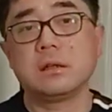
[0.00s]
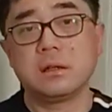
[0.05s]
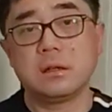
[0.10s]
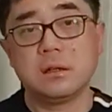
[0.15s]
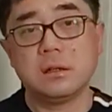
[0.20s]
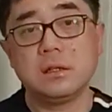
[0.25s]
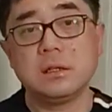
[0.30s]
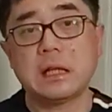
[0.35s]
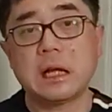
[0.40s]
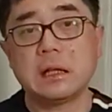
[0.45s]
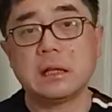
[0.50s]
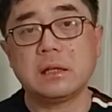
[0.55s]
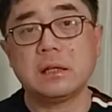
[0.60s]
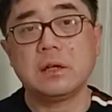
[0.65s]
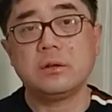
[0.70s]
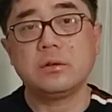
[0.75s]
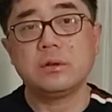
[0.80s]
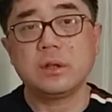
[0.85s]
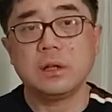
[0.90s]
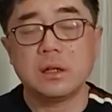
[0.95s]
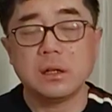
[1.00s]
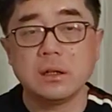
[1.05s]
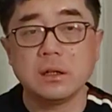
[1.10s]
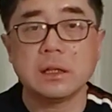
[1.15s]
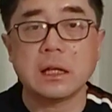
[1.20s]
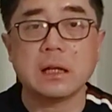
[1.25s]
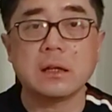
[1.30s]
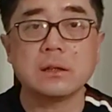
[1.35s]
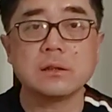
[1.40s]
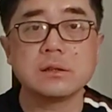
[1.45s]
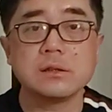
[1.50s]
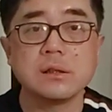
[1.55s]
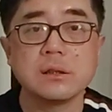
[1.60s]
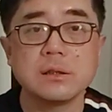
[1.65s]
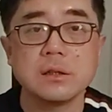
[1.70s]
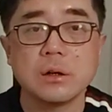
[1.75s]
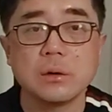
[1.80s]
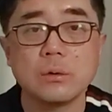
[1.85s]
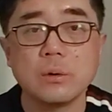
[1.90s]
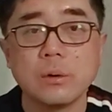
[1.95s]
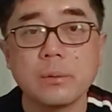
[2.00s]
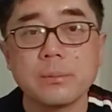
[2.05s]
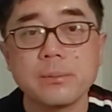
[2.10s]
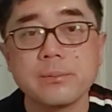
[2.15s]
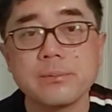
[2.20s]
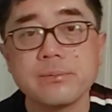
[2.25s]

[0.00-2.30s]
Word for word: 可以达到，也许你可以达到自己的效果。